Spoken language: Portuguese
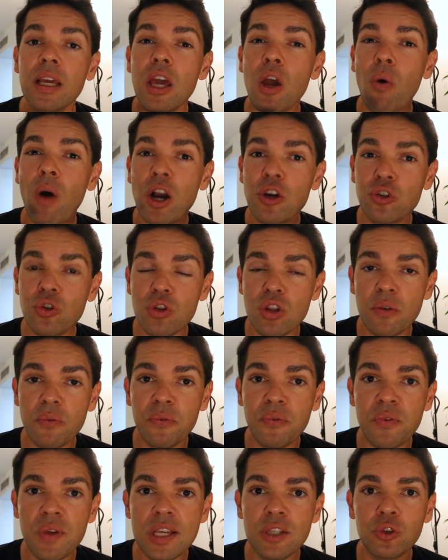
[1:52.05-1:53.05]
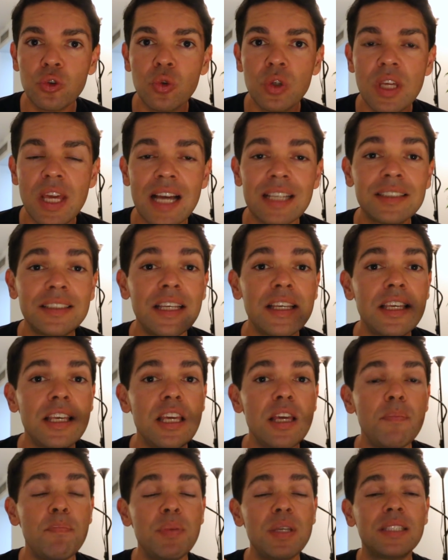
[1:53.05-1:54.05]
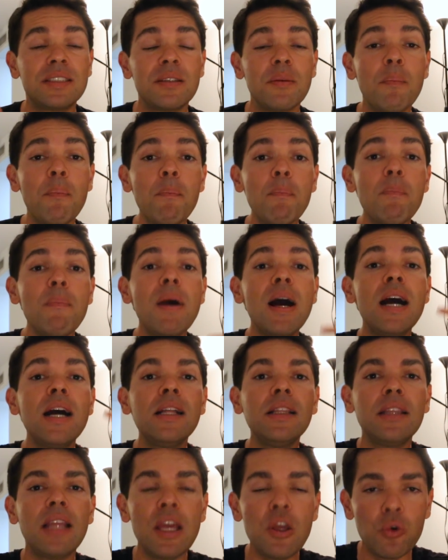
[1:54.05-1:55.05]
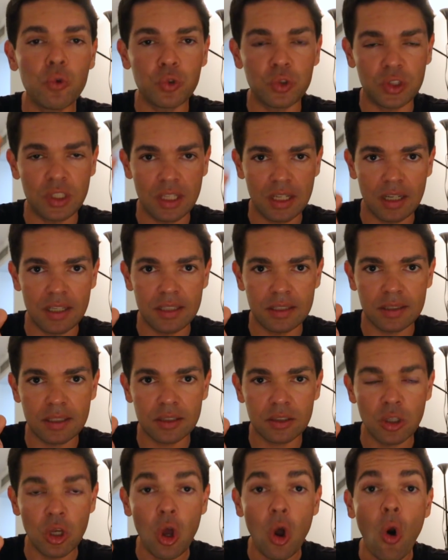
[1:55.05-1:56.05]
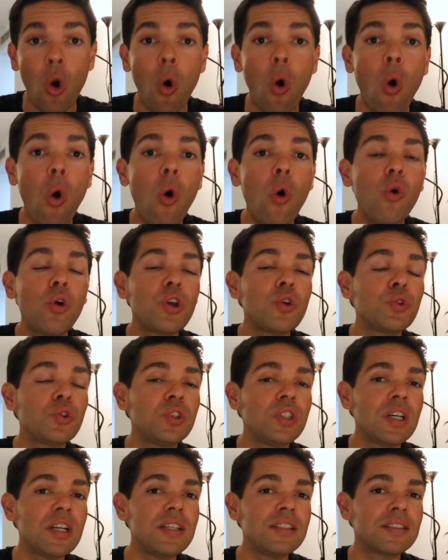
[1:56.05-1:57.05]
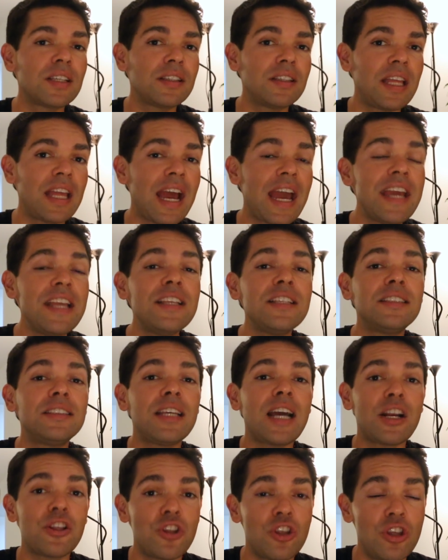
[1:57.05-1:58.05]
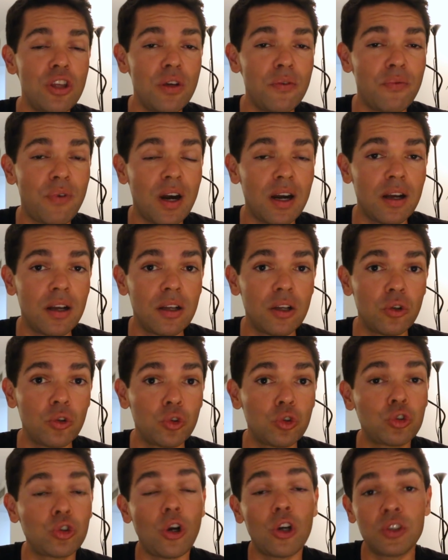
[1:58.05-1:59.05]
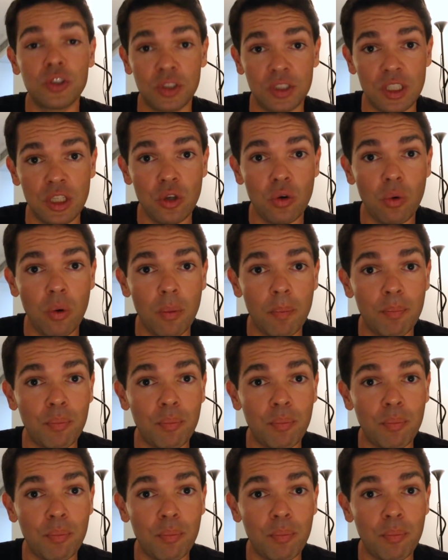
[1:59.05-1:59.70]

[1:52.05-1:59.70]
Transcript: eu acho difícil que as equipes mandem os ciclistas ou que o ciclista tenha a iniciativa sozinho,